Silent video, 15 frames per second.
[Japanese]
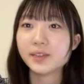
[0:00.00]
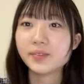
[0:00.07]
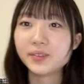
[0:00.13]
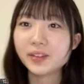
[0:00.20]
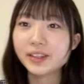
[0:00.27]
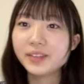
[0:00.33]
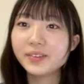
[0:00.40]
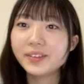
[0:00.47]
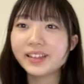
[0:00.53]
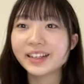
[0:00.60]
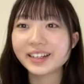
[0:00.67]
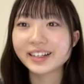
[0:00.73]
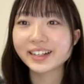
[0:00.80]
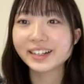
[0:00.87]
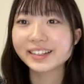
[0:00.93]
もらってみた
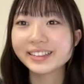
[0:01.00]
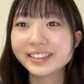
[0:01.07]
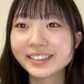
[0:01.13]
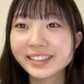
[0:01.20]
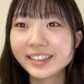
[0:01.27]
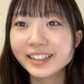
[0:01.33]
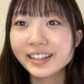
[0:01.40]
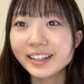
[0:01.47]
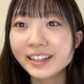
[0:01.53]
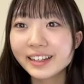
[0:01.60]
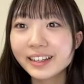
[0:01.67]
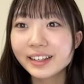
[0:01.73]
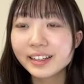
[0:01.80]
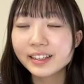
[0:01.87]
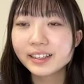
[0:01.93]
らカール
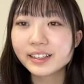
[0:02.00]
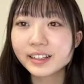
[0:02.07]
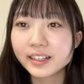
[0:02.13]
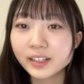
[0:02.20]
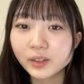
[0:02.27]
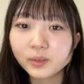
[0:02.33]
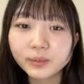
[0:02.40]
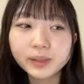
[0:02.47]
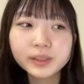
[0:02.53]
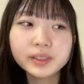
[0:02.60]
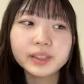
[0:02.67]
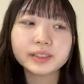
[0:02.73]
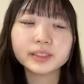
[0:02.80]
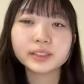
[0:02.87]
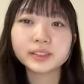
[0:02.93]
なんかあの丸
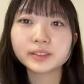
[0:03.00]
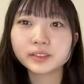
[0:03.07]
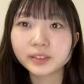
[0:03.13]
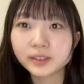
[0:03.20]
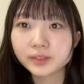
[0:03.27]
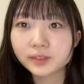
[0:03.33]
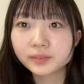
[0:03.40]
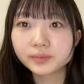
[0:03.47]
いやつですよね